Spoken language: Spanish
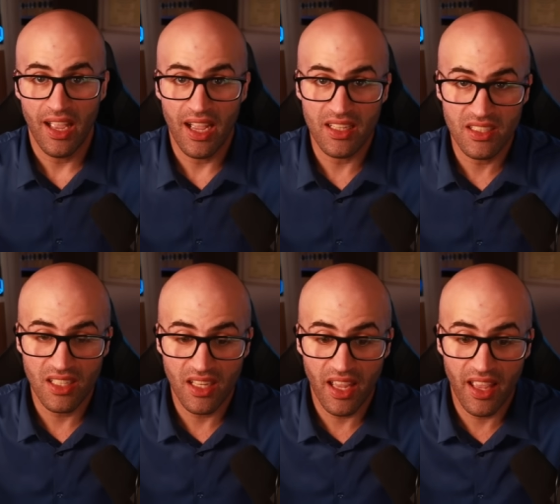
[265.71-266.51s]

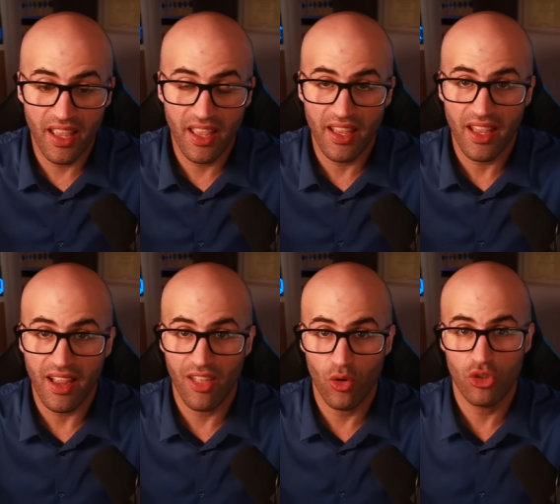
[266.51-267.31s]
Así que que
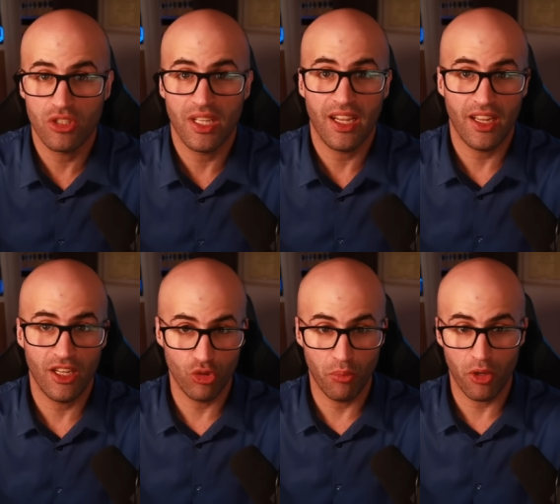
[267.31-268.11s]
cada uno saque
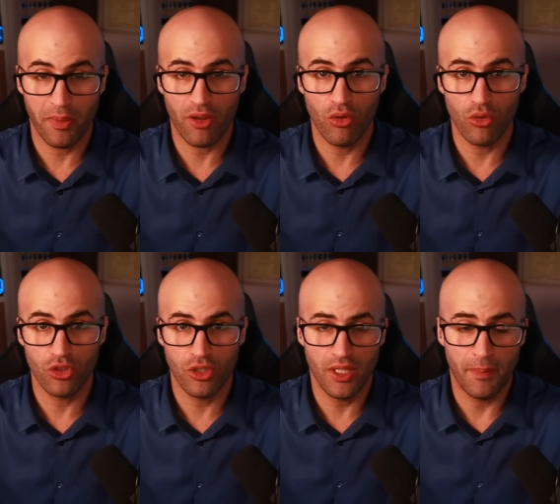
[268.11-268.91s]
sus propias
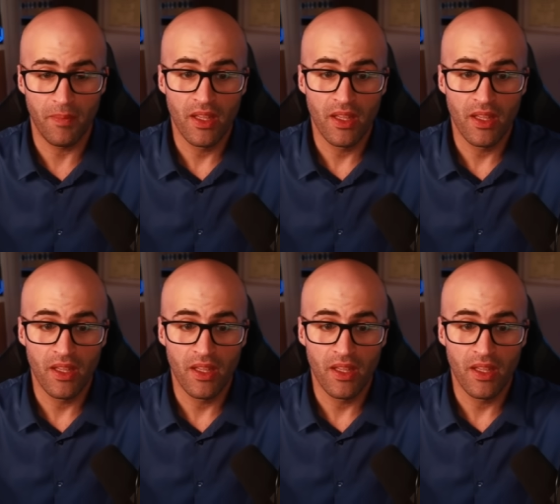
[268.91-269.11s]
conclusiones.